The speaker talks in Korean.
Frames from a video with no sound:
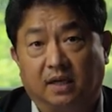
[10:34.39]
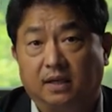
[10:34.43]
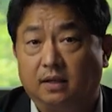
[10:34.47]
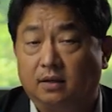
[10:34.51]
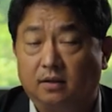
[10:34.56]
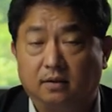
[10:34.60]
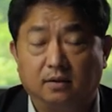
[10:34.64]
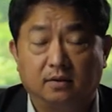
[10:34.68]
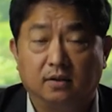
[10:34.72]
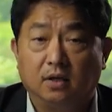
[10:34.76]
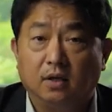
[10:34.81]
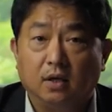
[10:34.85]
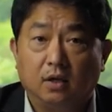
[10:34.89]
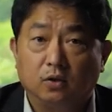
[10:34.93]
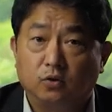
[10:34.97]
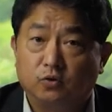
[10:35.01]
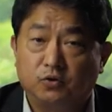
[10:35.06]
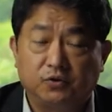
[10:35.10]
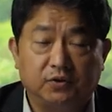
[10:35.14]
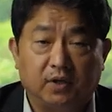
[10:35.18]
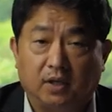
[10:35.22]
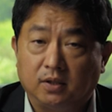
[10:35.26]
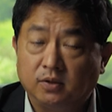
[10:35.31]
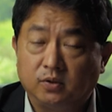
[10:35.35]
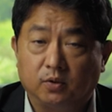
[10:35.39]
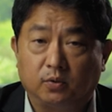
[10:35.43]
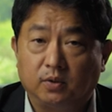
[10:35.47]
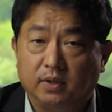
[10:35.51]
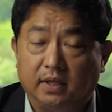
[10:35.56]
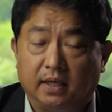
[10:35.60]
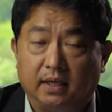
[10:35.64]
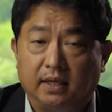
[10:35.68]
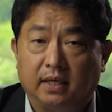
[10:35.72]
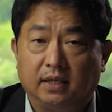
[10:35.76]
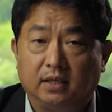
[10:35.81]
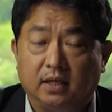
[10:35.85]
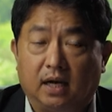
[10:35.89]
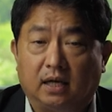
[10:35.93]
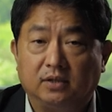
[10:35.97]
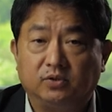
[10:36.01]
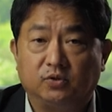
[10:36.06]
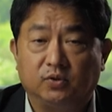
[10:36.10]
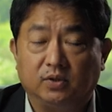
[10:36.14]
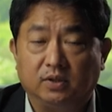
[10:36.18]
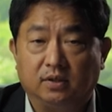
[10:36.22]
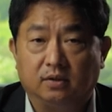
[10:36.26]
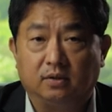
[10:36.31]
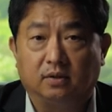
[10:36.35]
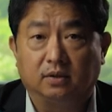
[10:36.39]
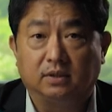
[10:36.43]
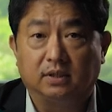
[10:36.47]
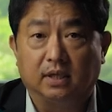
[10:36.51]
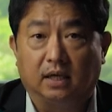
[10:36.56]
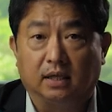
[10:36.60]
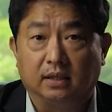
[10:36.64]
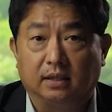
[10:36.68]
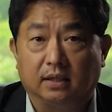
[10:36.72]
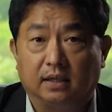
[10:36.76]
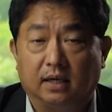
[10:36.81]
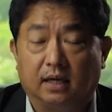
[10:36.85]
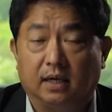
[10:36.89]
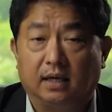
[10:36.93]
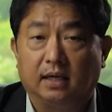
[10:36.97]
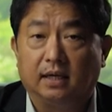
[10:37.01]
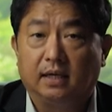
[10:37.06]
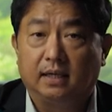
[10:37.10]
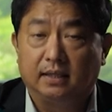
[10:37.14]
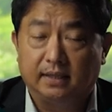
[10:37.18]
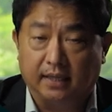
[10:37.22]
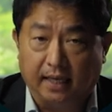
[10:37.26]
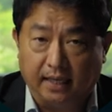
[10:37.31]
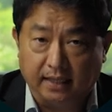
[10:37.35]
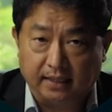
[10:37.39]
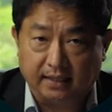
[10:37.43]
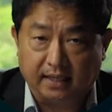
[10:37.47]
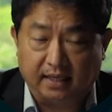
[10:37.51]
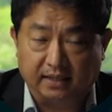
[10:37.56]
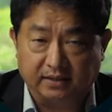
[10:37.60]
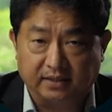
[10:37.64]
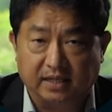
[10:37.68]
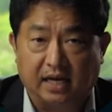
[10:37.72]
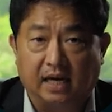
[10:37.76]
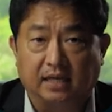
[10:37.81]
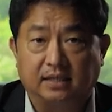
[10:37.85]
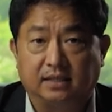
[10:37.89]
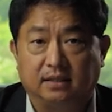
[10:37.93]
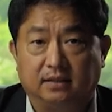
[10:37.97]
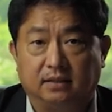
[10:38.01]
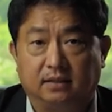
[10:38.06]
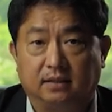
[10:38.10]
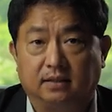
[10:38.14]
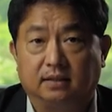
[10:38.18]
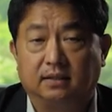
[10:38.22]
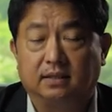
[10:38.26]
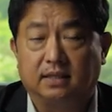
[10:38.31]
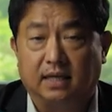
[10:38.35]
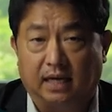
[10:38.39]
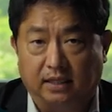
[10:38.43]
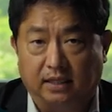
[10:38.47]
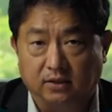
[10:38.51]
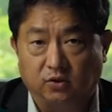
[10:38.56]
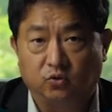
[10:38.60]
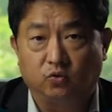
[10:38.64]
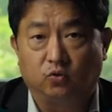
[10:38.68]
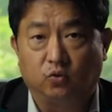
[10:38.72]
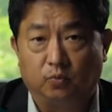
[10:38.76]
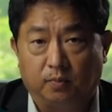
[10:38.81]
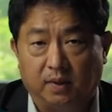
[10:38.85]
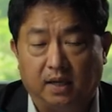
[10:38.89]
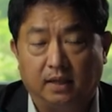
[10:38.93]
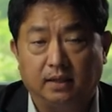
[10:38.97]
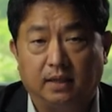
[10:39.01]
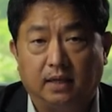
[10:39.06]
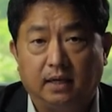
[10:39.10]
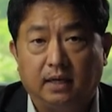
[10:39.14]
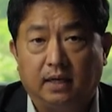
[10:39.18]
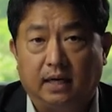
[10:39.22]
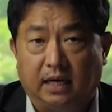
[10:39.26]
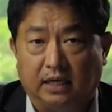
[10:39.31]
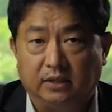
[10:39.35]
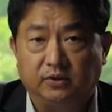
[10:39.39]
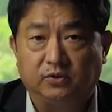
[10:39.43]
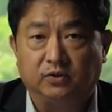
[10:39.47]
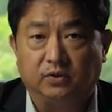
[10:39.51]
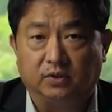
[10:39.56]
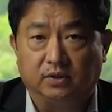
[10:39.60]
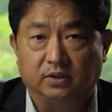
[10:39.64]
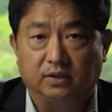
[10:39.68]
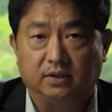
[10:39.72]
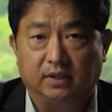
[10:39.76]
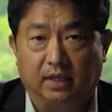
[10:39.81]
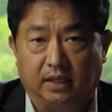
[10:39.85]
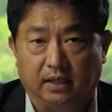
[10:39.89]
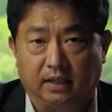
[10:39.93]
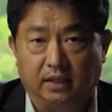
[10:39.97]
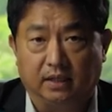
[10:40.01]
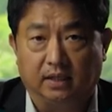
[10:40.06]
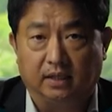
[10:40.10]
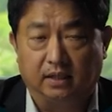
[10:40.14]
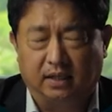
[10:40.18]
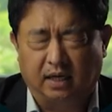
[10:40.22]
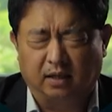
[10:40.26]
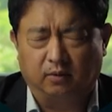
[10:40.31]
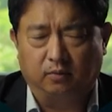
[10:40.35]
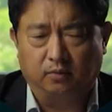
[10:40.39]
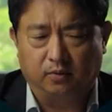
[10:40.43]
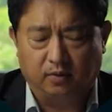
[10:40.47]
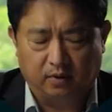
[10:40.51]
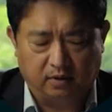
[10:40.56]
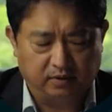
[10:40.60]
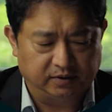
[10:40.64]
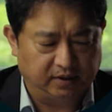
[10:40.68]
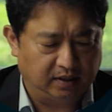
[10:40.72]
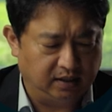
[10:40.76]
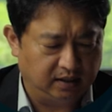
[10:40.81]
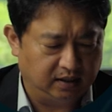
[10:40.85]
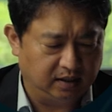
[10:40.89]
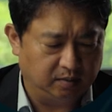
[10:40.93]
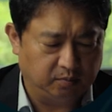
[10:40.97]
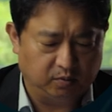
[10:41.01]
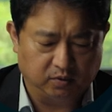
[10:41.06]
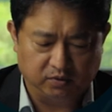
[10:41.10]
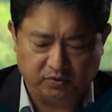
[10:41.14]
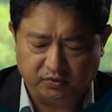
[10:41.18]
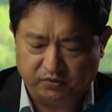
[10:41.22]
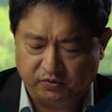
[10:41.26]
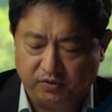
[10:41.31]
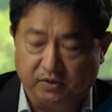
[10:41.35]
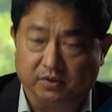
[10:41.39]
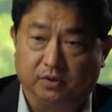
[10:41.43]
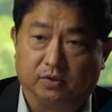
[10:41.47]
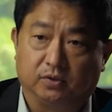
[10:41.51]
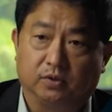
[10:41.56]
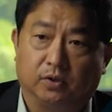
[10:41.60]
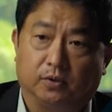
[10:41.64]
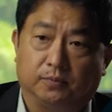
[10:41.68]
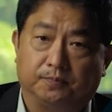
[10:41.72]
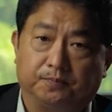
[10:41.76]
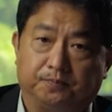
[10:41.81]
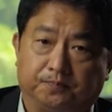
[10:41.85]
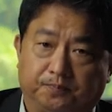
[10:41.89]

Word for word: 이거는 추상적으로 얘기할 수 있는 것이 아니라 데이터 사실들을 가지고만 할 수 있는 얘기라고 어, 생각해 보실 수 있죠.